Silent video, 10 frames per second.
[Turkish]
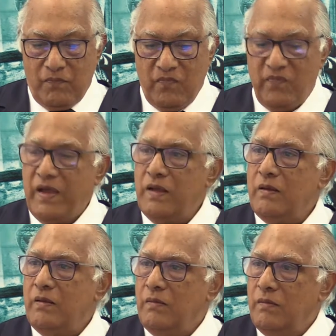Ve
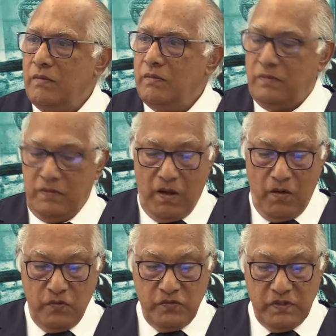
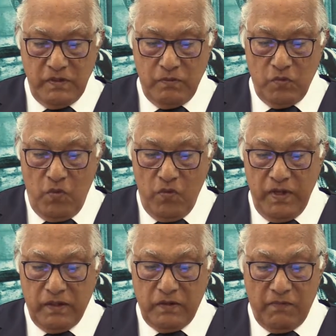daha önce bu
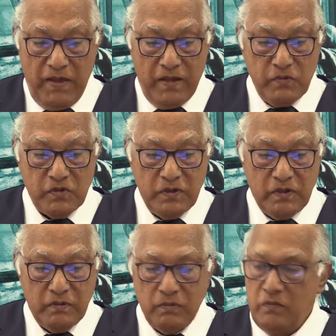örnekte
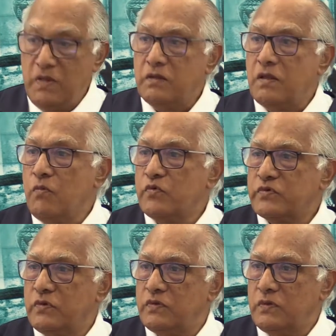vermiştik. Ne tavus
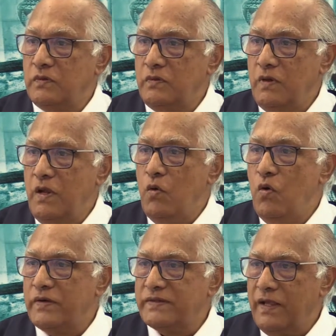kuşu, ne
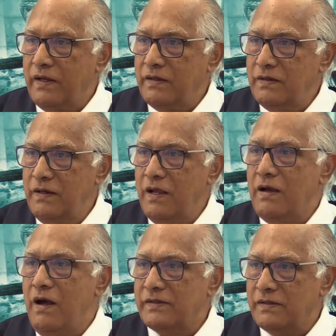ördek, ne
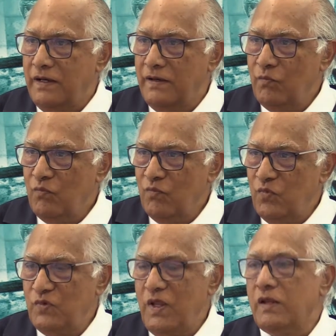karga
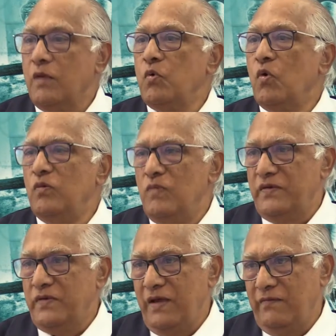bunlar gibi
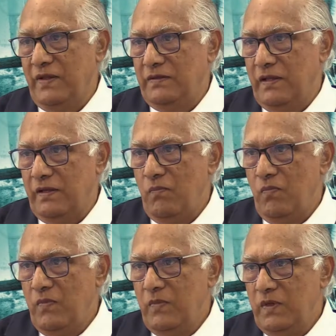olmaz hayvanlar gibi.
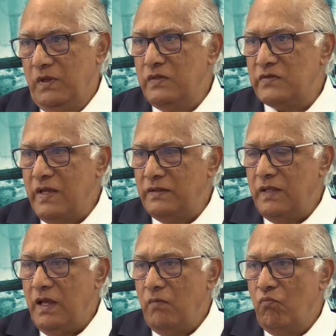
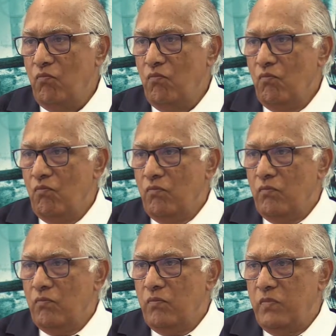İnsanda
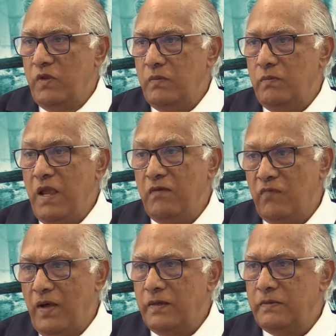bir ben
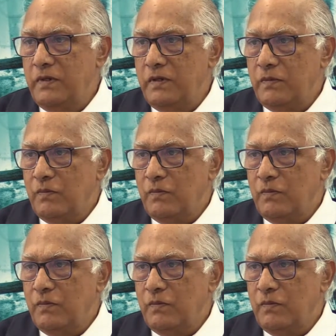vardır,